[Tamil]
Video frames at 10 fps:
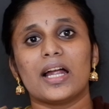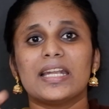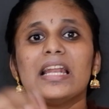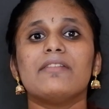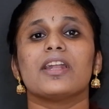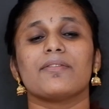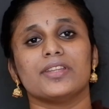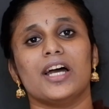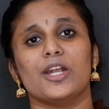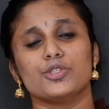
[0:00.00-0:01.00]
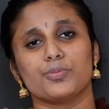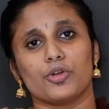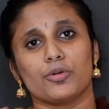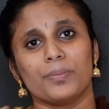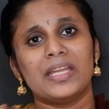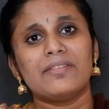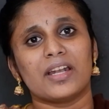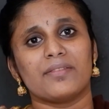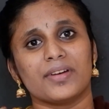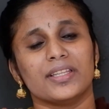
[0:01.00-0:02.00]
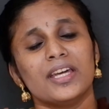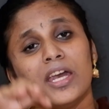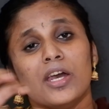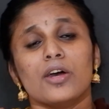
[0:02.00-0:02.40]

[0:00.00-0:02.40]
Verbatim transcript: கடல் வளம் வந்து அழிஞ்சு போயிடும் மீன் வளம் வந்து